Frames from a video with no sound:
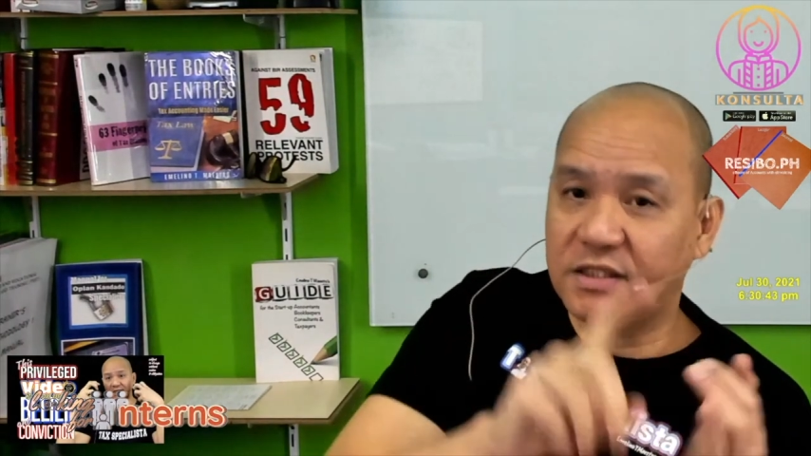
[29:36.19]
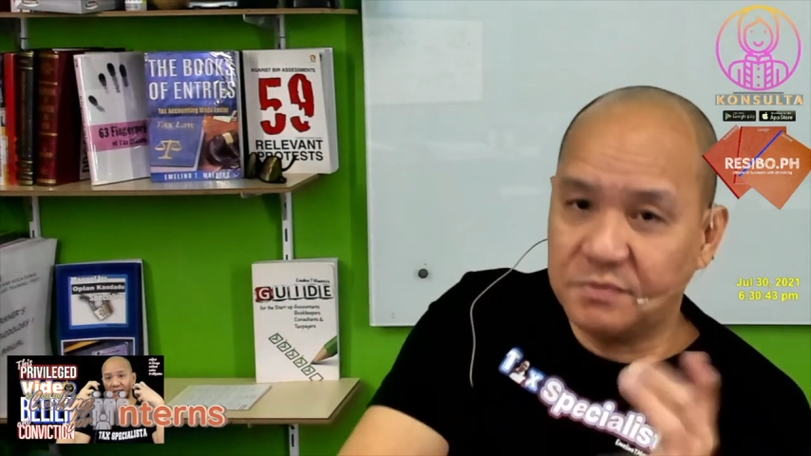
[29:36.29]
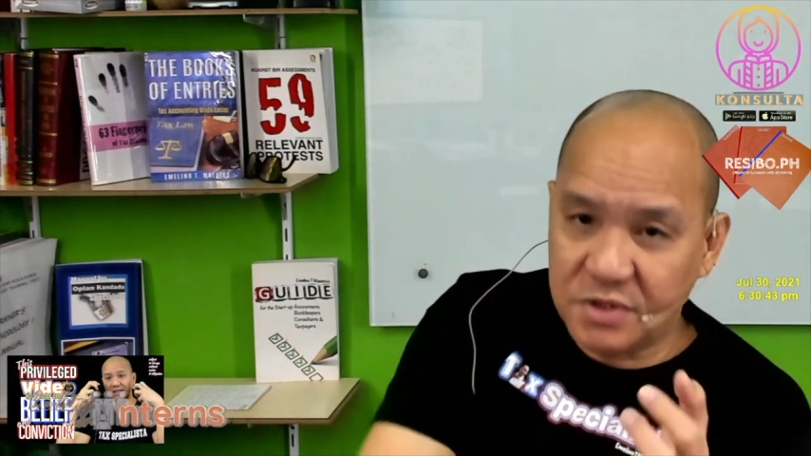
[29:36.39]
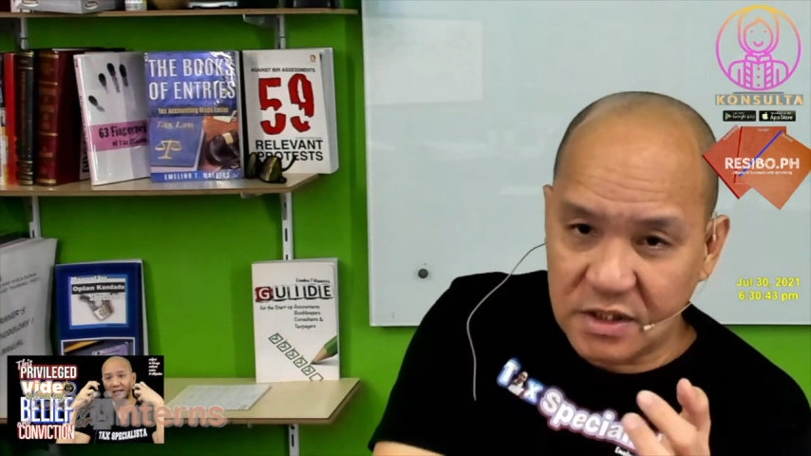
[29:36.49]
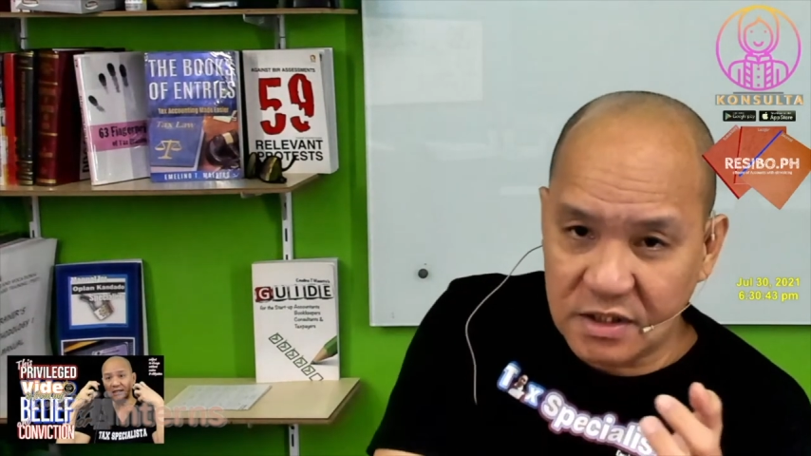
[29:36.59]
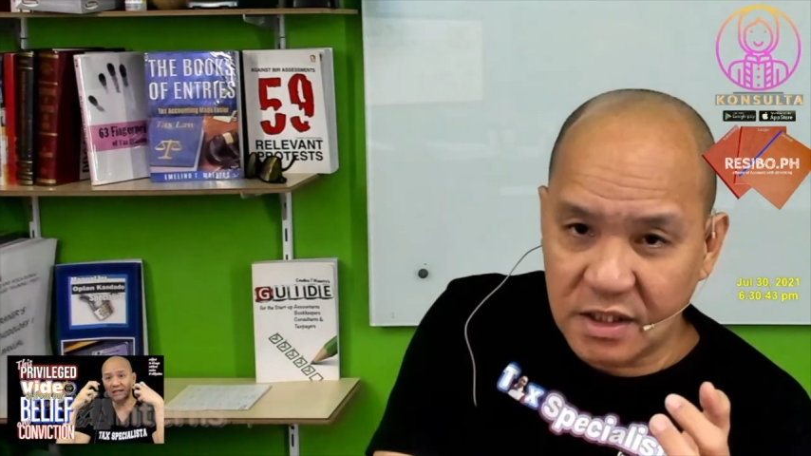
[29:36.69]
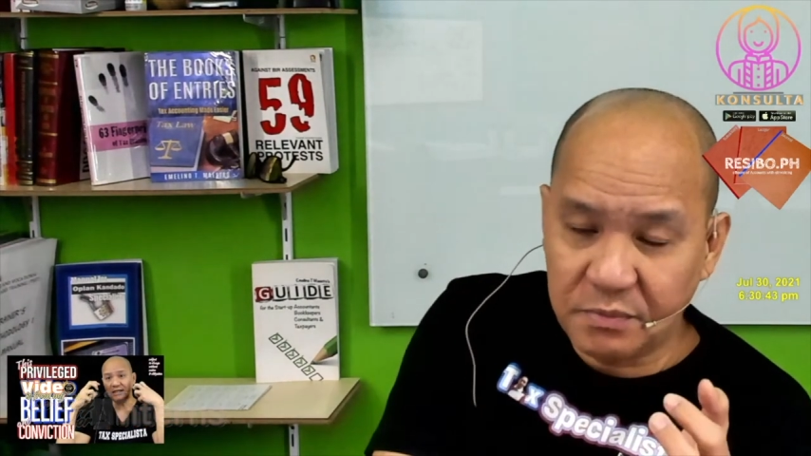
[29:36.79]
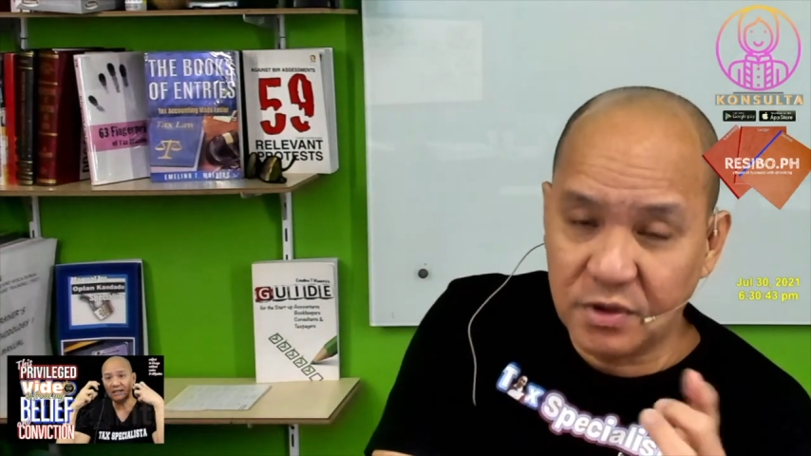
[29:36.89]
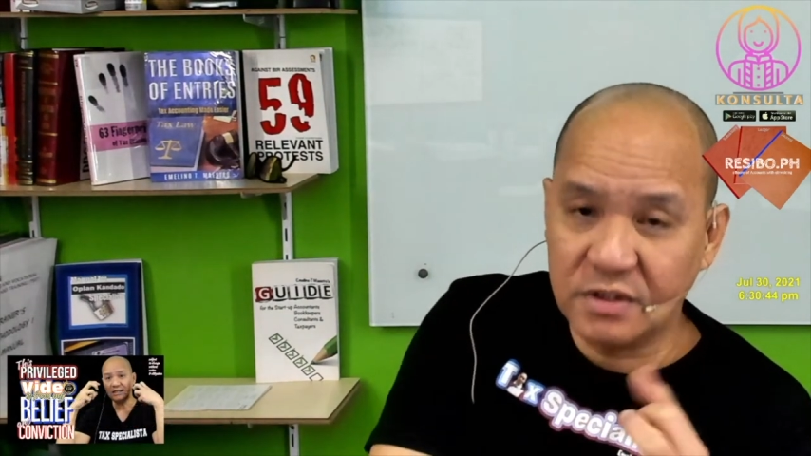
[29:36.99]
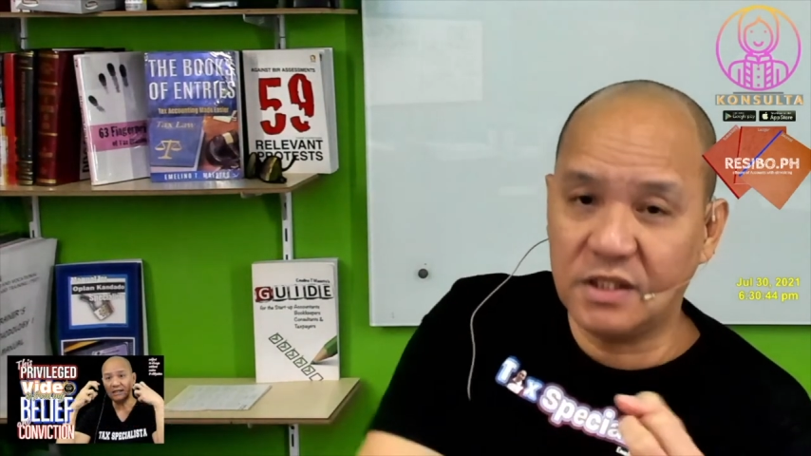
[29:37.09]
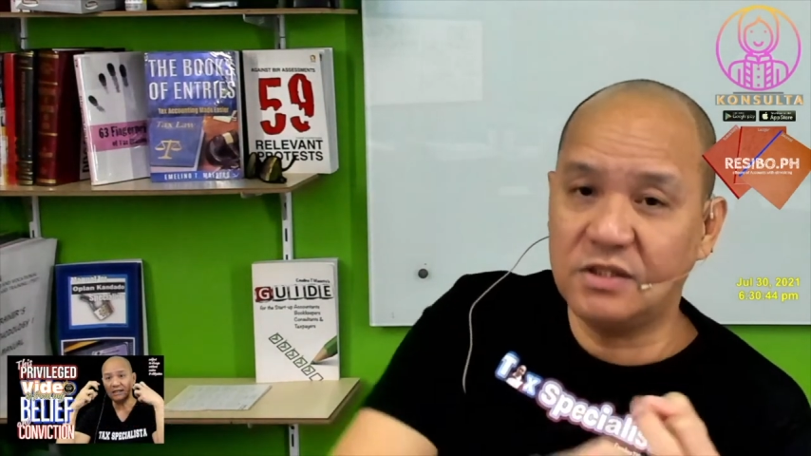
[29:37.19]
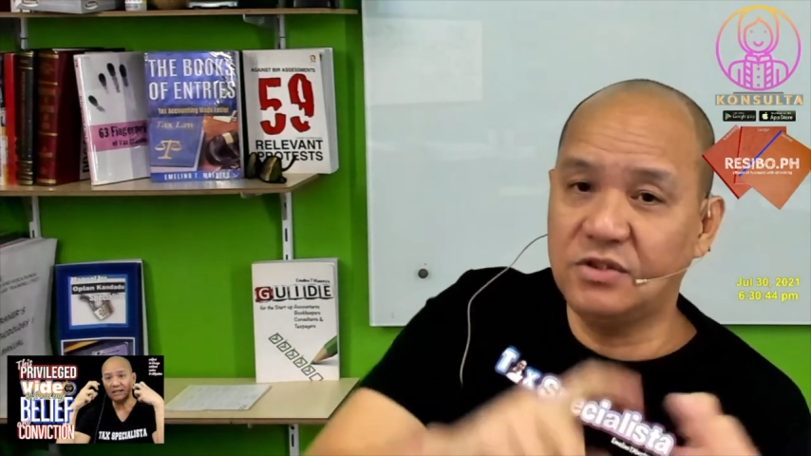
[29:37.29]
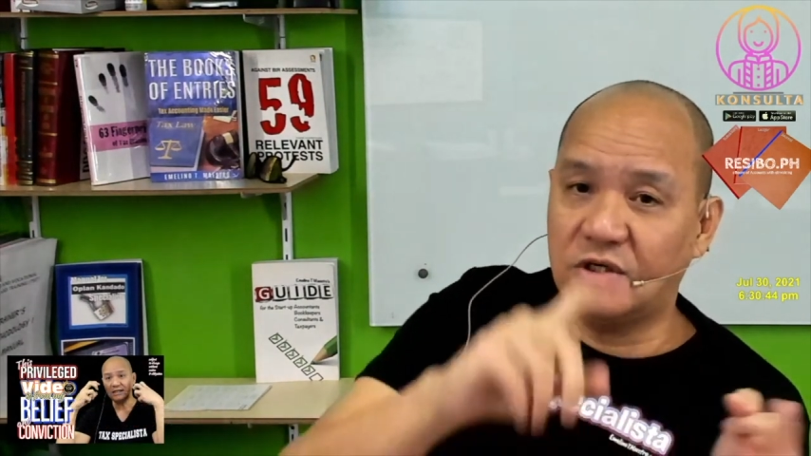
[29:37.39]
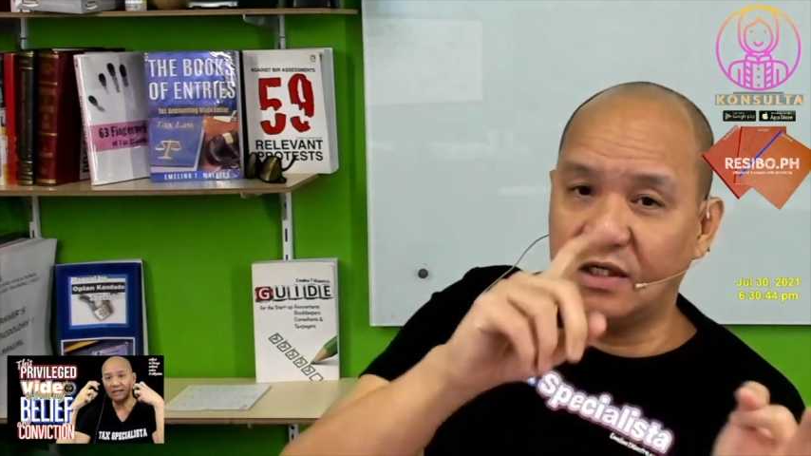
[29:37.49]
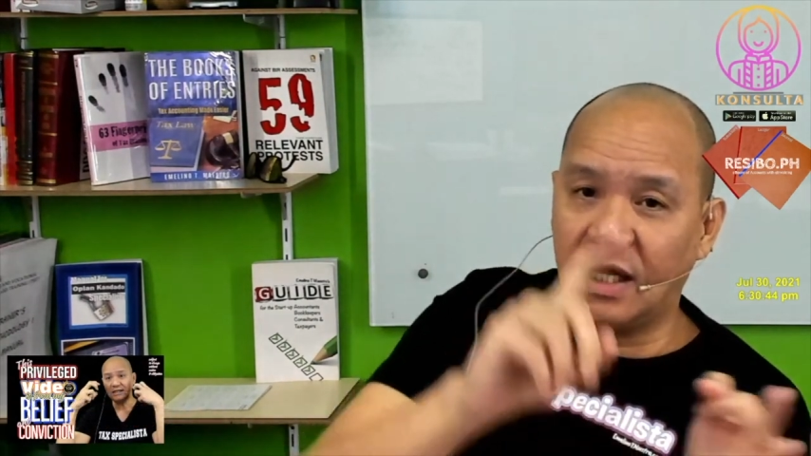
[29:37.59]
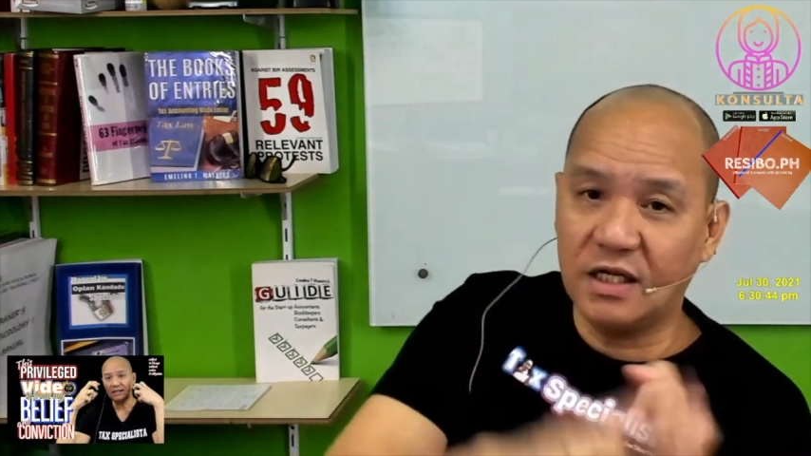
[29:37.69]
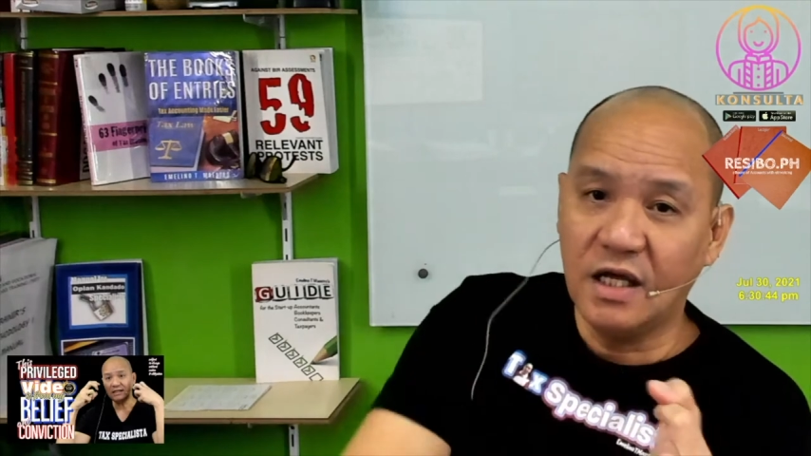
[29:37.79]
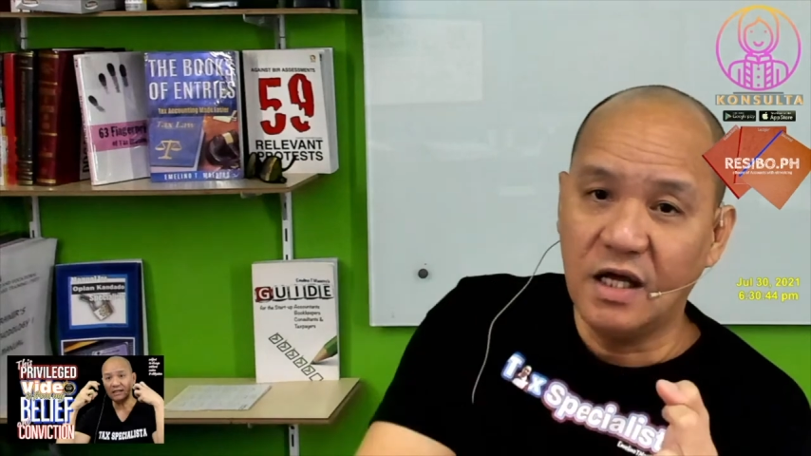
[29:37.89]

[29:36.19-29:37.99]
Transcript: subsidiary purchase journal,